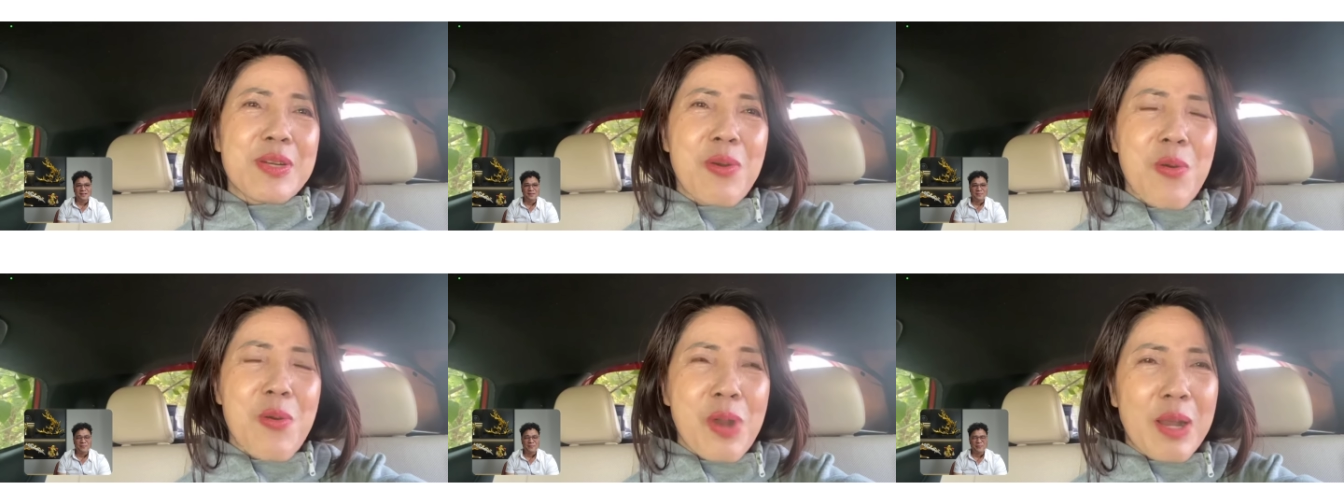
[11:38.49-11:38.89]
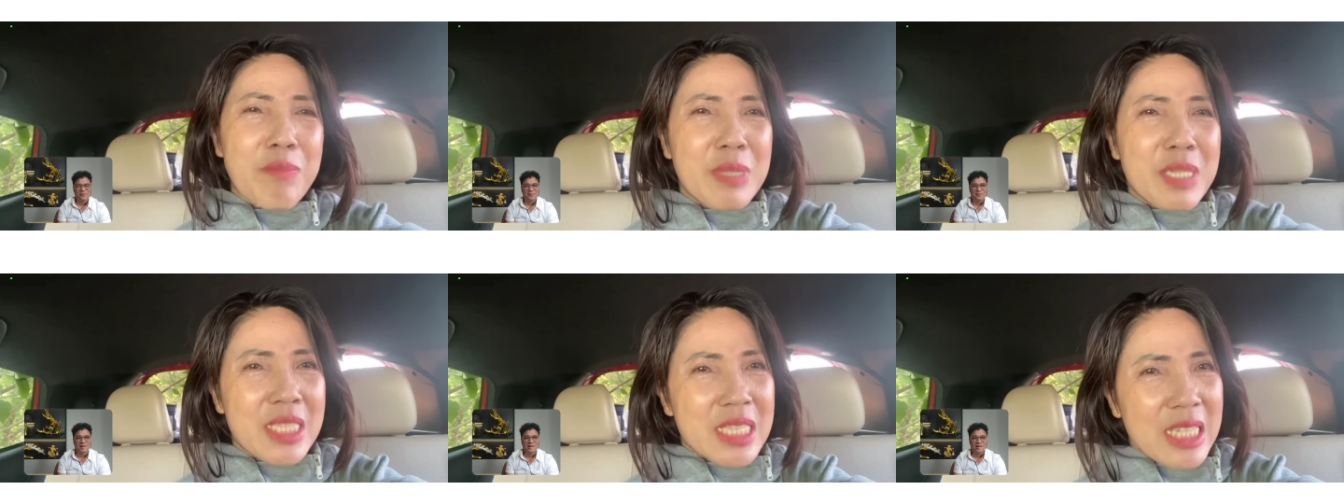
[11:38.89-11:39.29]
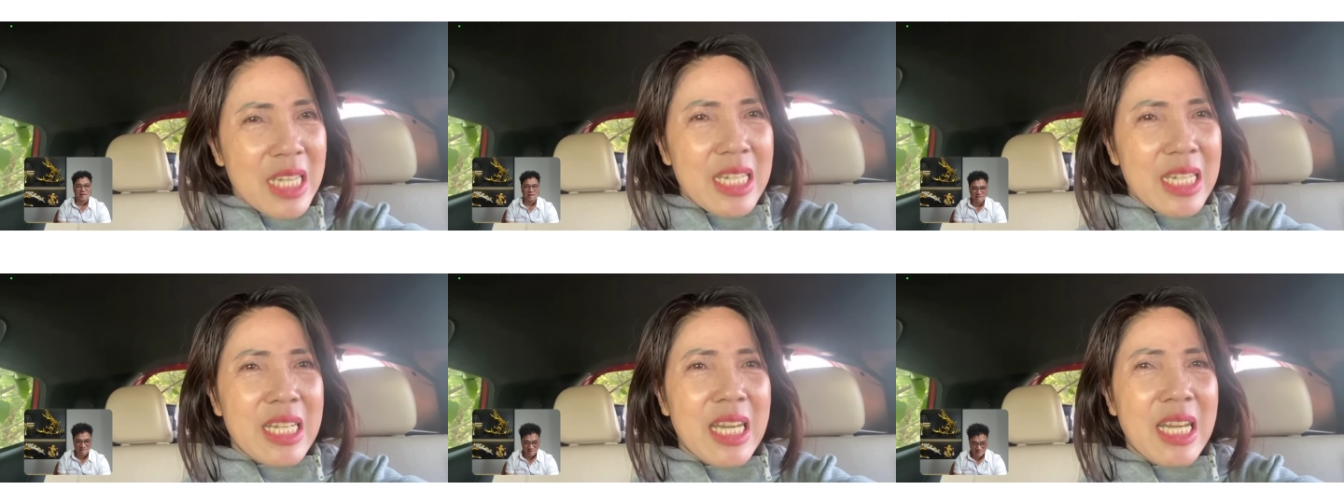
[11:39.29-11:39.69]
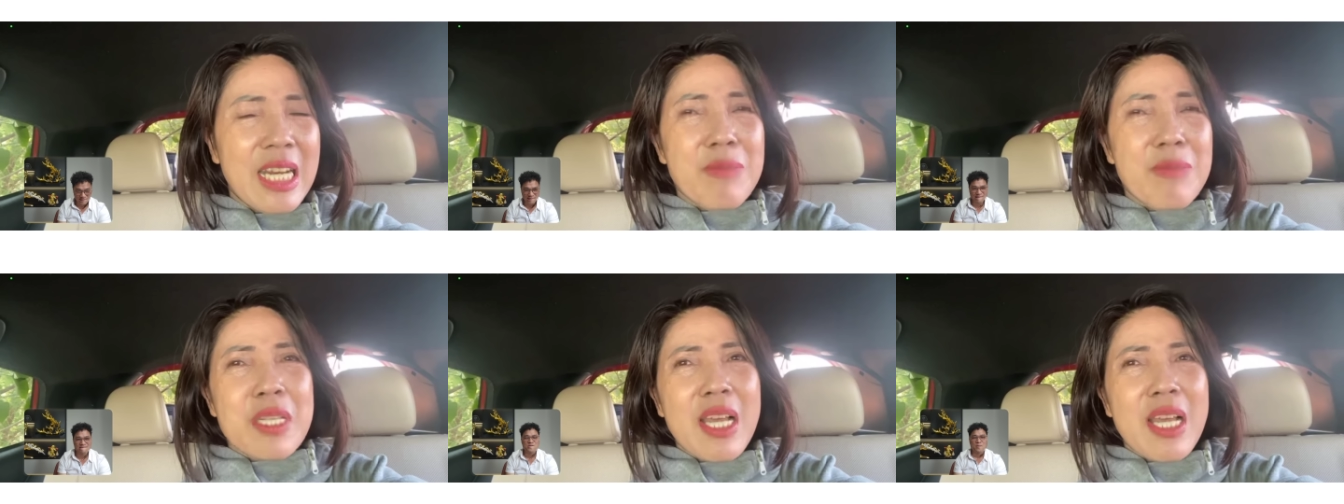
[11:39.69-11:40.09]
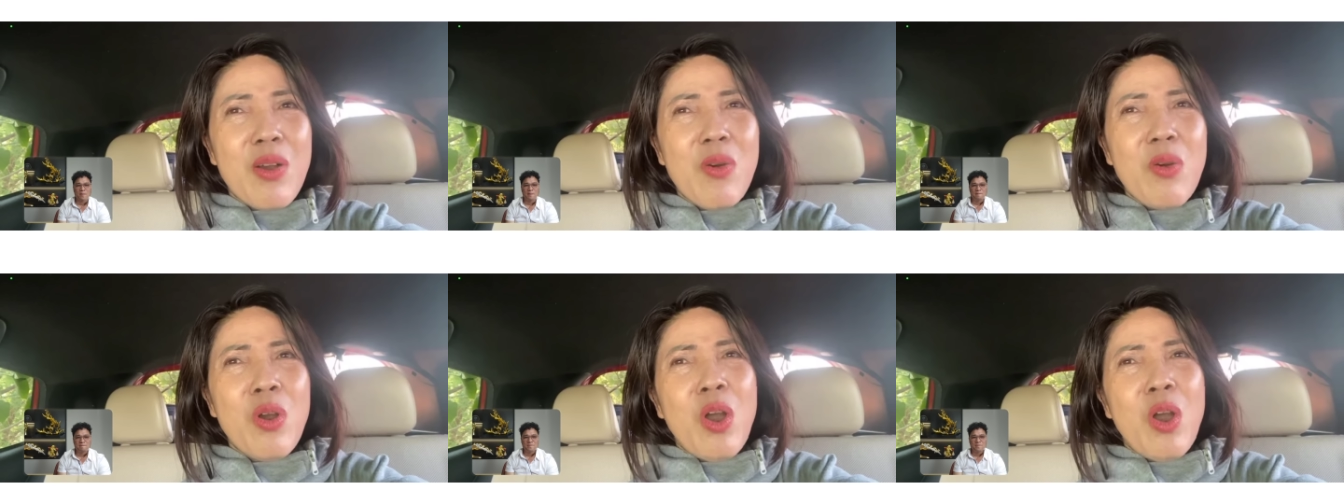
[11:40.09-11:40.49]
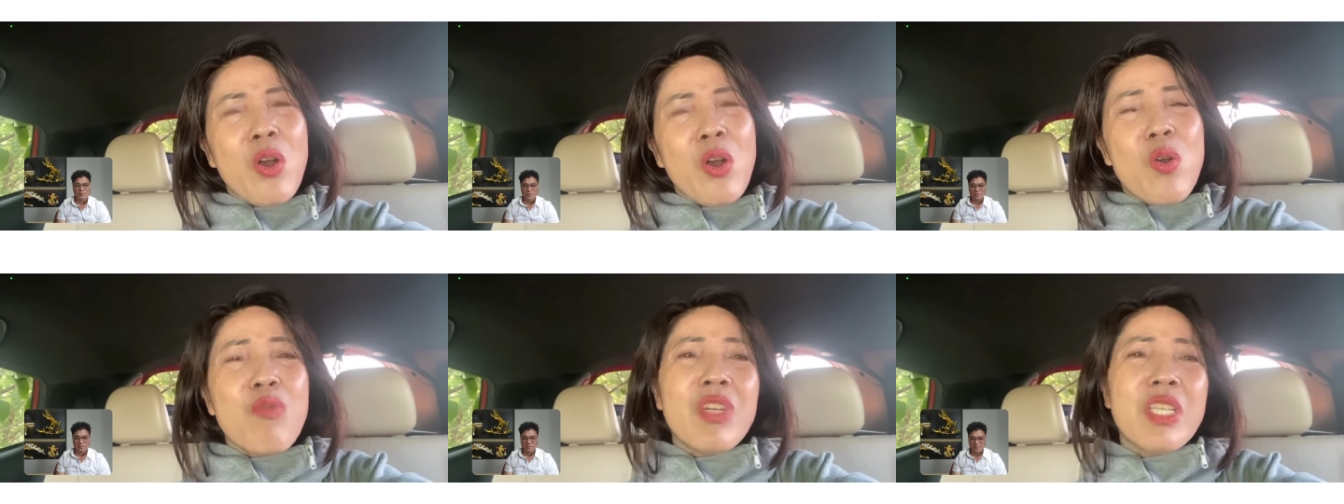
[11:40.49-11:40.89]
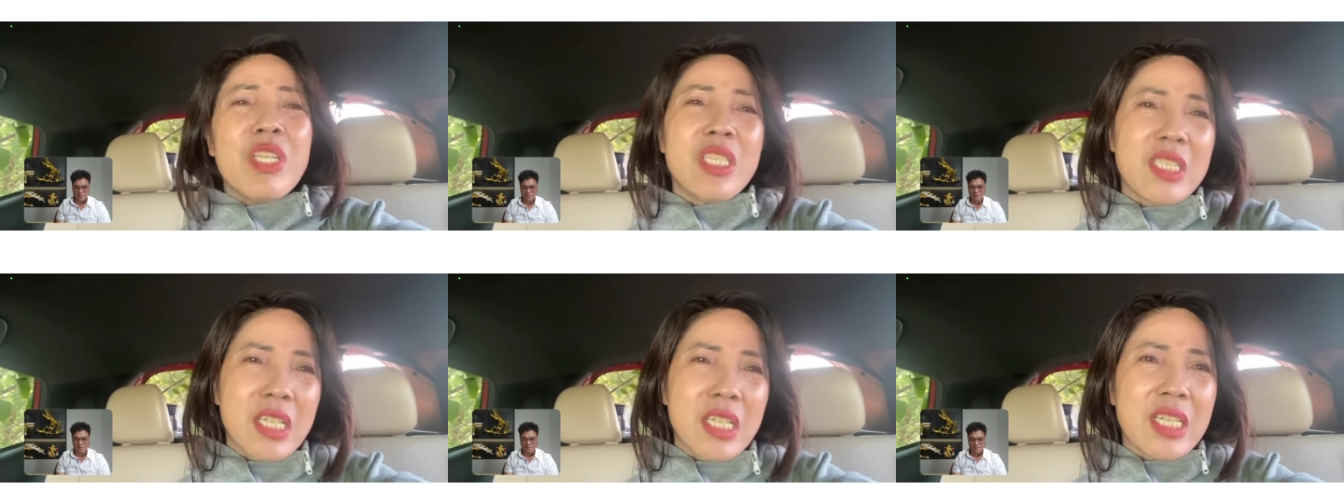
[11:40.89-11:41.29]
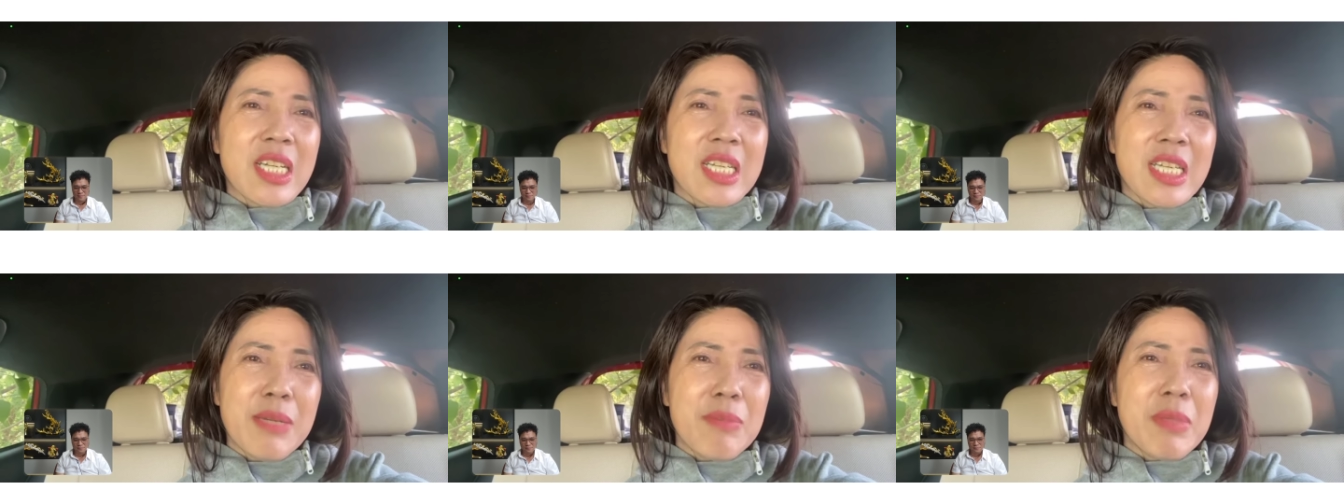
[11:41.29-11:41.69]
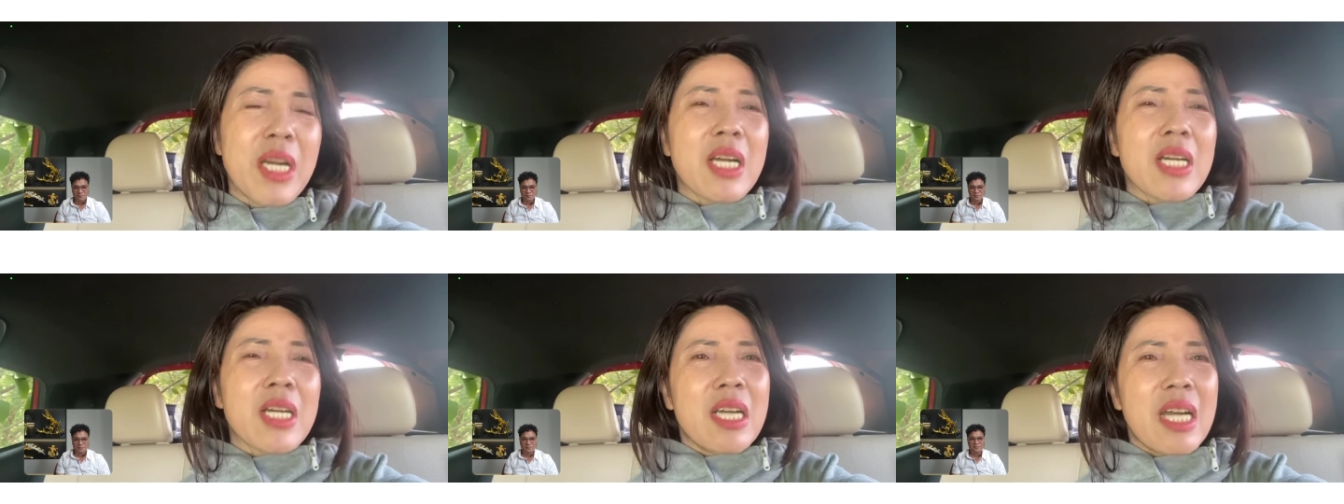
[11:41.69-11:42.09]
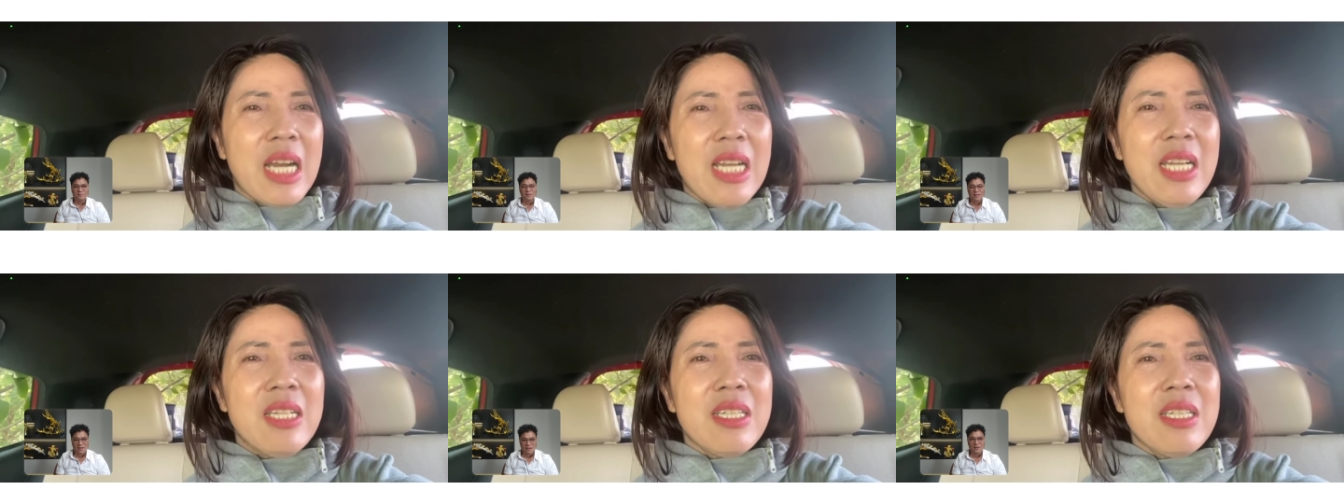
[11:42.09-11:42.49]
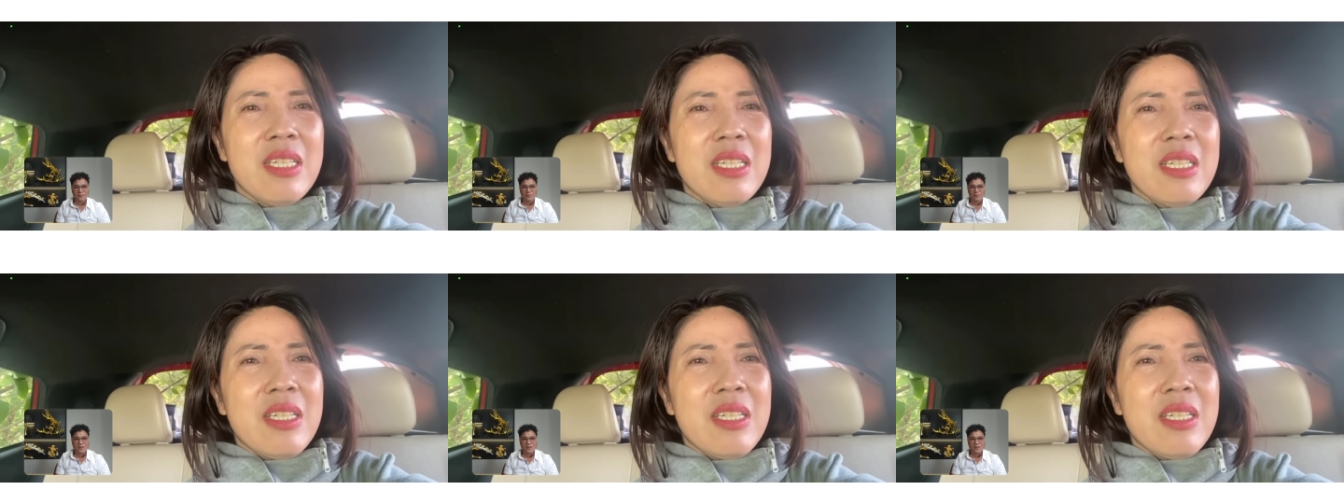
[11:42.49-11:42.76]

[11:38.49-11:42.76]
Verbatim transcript: sẽ cố gắng mình sẽ chạy để làm sao cùng với chương trình để tìm được đấy dạ